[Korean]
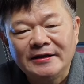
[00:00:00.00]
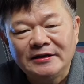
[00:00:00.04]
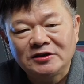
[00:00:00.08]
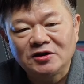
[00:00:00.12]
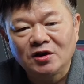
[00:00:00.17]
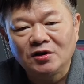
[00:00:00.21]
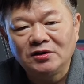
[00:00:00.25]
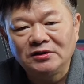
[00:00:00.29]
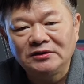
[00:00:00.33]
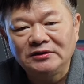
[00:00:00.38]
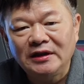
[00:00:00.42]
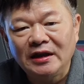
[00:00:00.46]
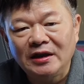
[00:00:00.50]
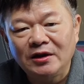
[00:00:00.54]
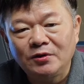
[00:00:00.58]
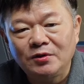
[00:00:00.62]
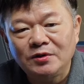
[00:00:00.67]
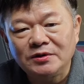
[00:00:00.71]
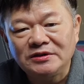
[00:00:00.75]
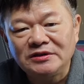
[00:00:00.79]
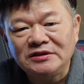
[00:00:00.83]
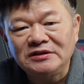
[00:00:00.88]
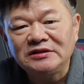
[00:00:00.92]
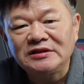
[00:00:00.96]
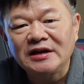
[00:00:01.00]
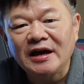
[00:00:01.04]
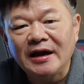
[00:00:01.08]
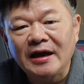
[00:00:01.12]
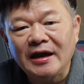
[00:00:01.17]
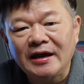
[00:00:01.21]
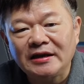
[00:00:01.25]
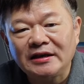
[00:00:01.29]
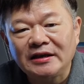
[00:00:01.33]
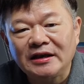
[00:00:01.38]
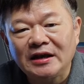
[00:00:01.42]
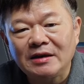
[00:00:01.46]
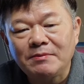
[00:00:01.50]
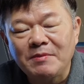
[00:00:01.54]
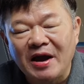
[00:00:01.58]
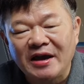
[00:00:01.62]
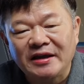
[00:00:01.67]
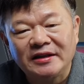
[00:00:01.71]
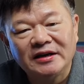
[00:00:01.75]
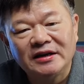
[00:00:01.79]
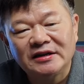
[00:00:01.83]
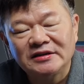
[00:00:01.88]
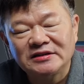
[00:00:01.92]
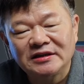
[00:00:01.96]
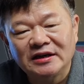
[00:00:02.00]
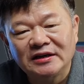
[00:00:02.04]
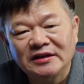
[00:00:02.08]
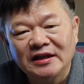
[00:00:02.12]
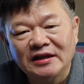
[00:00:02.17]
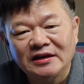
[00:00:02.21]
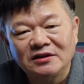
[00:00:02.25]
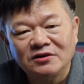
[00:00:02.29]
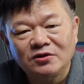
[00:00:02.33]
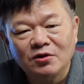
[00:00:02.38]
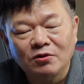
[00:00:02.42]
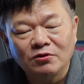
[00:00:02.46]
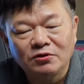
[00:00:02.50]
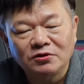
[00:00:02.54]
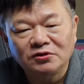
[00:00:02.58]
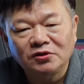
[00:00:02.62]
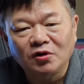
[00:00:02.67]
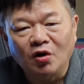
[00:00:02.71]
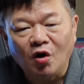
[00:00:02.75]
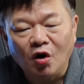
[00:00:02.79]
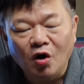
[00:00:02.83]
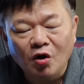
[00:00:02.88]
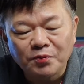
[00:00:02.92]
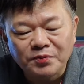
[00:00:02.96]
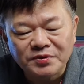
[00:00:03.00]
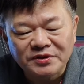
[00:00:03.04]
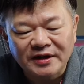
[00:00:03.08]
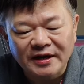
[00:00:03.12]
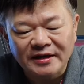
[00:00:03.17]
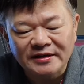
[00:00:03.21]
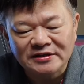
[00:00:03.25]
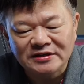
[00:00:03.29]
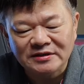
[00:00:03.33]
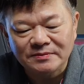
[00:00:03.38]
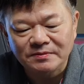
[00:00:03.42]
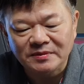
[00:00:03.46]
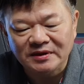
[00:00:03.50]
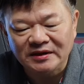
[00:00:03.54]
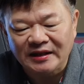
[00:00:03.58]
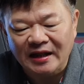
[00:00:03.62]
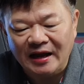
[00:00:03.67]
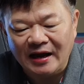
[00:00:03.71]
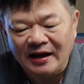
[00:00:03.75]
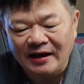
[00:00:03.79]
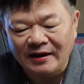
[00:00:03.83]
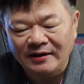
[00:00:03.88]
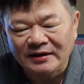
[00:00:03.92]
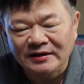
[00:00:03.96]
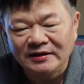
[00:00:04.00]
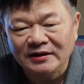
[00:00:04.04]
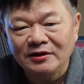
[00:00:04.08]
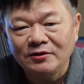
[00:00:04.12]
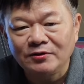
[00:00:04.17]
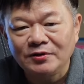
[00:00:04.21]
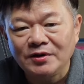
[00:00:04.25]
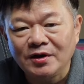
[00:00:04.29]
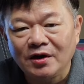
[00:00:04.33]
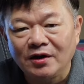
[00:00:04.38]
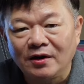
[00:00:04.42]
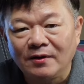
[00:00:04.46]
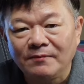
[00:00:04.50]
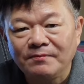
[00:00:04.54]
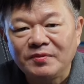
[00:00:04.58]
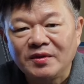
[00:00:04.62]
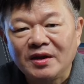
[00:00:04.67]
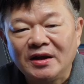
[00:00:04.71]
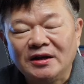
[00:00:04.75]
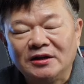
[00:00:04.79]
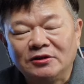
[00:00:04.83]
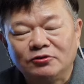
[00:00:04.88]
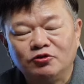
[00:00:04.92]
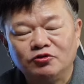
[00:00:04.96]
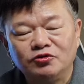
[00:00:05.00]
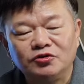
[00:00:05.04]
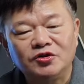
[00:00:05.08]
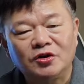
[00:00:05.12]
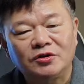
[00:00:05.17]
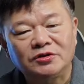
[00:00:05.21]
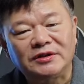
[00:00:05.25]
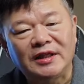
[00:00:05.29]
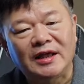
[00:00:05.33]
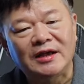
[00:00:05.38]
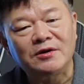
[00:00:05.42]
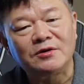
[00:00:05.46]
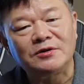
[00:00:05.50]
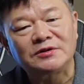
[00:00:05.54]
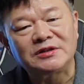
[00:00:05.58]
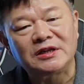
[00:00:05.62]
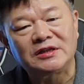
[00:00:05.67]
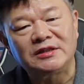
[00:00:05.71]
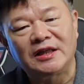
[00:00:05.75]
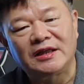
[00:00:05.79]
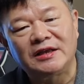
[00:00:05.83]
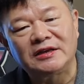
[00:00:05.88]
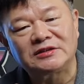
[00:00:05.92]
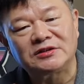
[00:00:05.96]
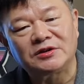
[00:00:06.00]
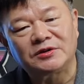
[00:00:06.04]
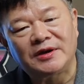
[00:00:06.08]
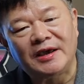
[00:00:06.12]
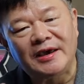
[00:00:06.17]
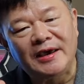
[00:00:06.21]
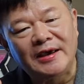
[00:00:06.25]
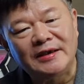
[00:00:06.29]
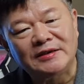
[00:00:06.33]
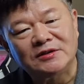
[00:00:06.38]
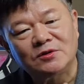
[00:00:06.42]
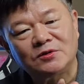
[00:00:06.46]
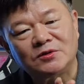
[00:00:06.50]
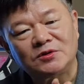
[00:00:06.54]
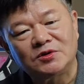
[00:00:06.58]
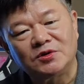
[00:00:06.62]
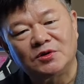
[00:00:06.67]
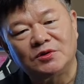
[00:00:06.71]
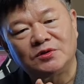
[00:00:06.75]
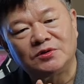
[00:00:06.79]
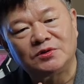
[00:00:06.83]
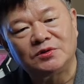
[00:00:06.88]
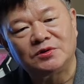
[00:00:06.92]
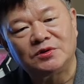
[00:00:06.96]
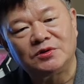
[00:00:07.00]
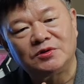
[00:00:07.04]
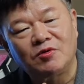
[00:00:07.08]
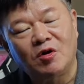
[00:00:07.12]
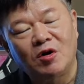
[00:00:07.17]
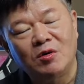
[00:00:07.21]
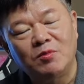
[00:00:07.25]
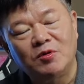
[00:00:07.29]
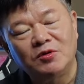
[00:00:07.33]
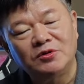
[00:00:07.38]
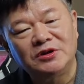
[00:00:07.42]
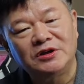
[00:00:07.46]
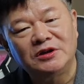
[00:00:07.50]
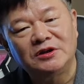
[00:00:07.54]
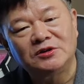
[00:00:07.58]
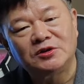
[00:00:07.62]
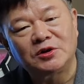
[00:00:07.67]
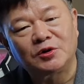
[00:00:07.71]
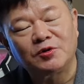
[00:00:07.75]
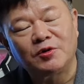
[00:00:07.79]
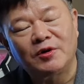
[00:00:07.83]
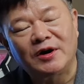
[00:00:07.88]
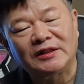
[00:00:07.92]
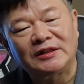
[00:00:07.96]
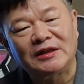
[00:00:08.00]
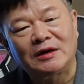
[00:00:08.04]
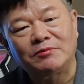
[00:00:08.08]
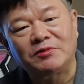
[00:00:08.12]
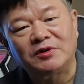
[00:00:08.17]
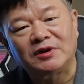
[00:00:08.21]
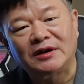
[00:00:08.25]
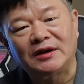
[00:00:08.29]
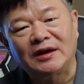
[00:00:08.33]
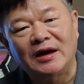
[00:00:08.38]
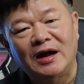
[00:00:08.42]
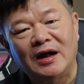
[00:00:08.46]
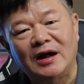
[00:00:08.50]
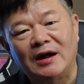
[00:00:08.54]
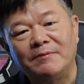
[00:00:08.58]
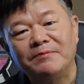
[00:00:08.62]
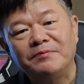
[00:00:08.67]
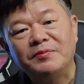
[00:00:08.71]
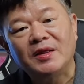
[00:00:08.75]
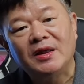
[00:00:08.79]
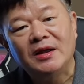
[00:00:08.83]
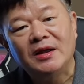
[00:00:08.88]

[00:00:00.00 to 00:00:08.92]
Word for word: 절대로 이자액이 마이너스가 되는 경우는 없겠습니다. 그리고요. 누적된 것에 대해서 계속적으로 월복리를 적용하다 보니까